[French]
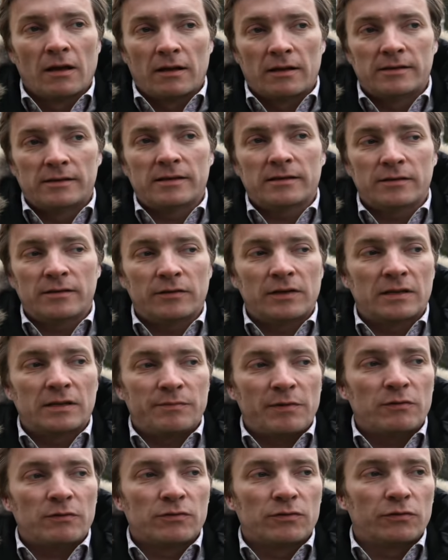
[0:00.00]
et ça c'est une
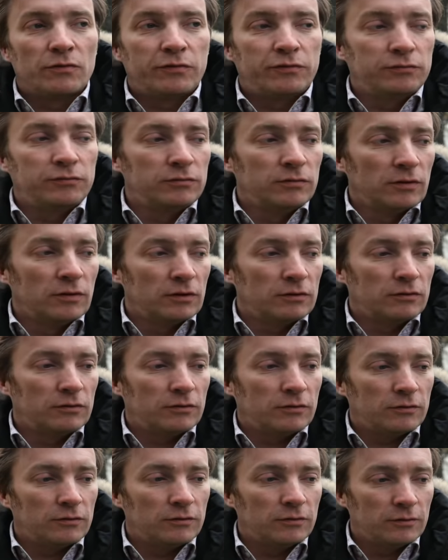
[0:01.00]
expérience de fou,
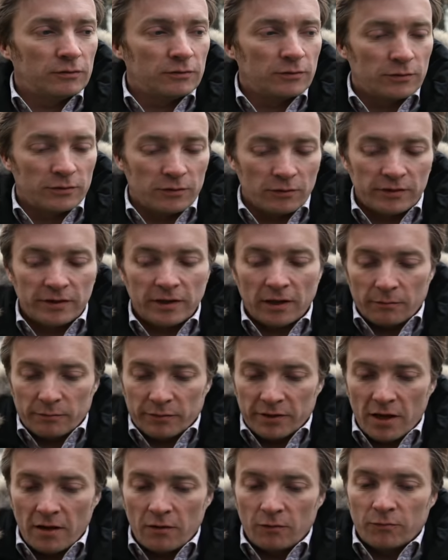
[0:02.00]
de, se sentir
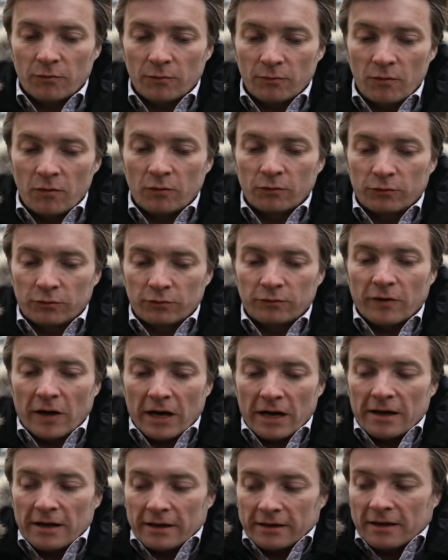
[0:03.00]
bien au moment où tu
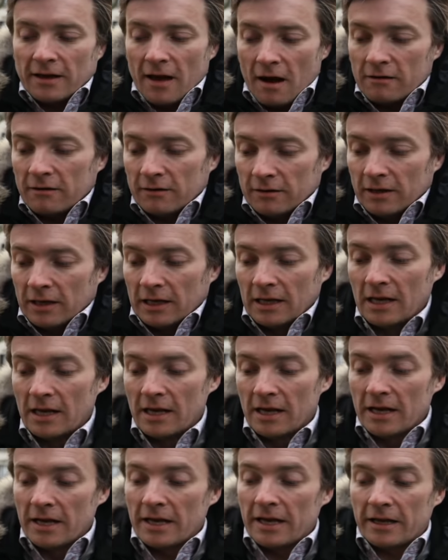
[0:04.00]
devrais être là.
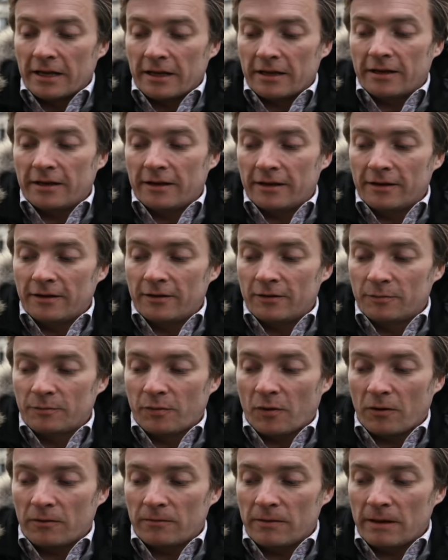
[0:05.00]
Et le
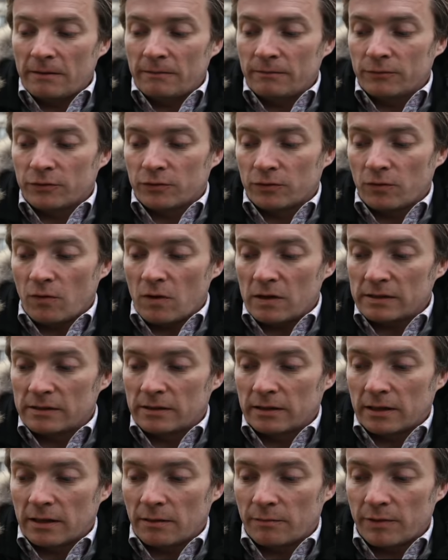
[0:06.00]
problème, je crois,
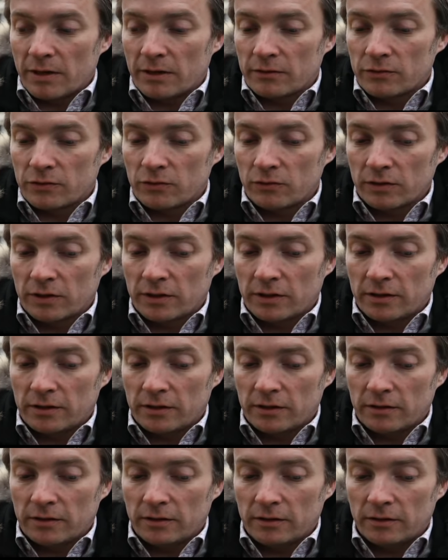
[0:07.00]
c'est qu'il y a plein de gens qui
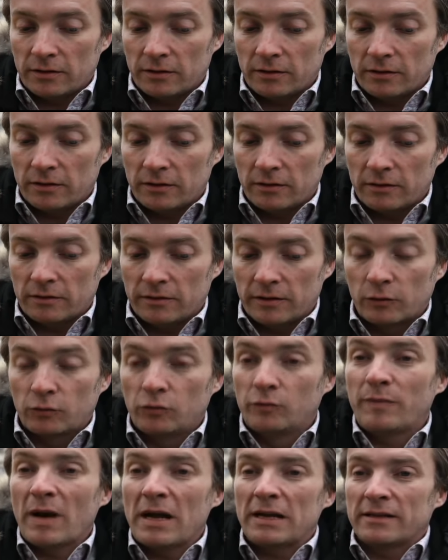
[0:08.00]

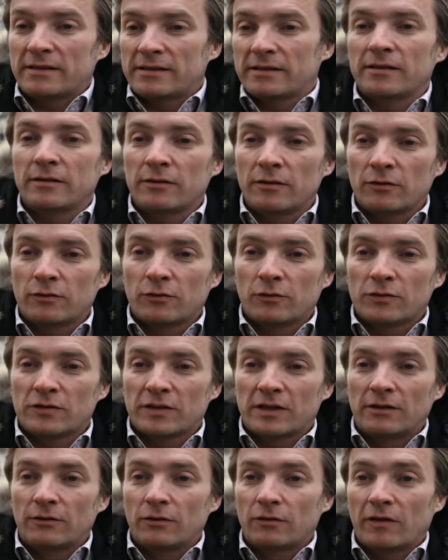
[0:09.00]
n'écoutent pas les signes de
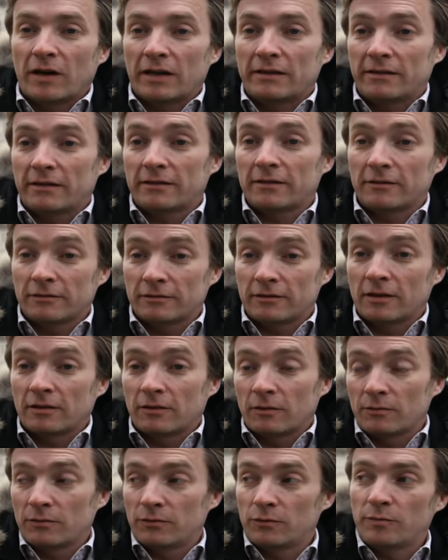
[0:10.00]
ce qu'ils devraient être,
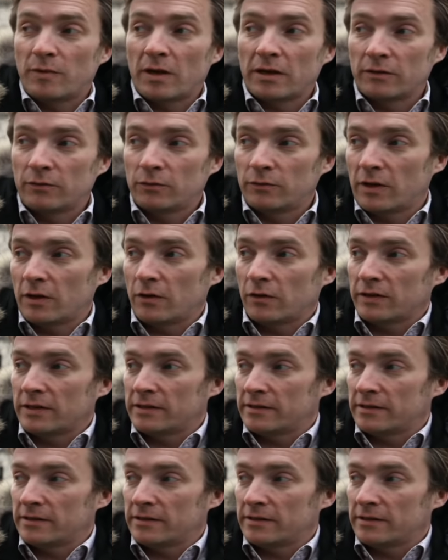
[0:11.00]
comme tu parlais tout à l'heure des